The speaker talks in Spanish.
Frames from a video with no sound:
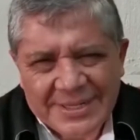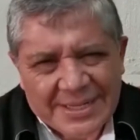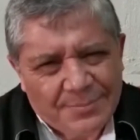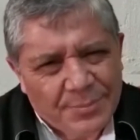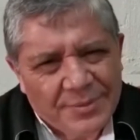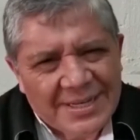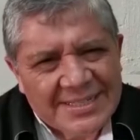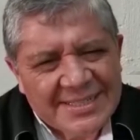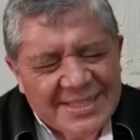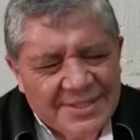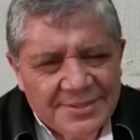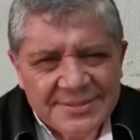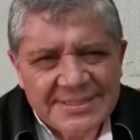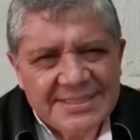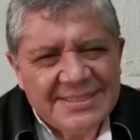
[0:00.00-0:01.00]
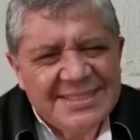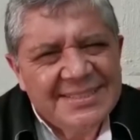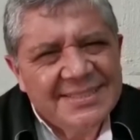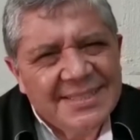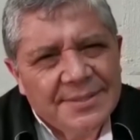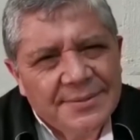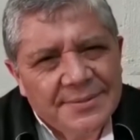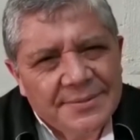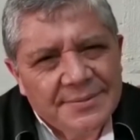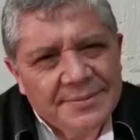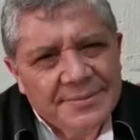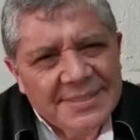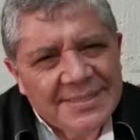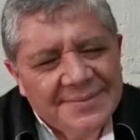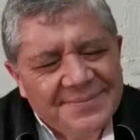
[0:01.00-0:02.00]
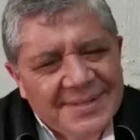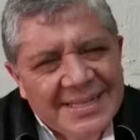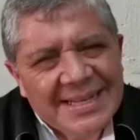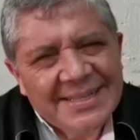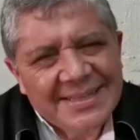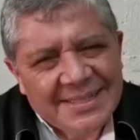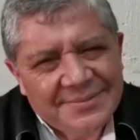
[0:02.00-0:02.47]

por ejemplo, la arquidiócesis de Guatemala,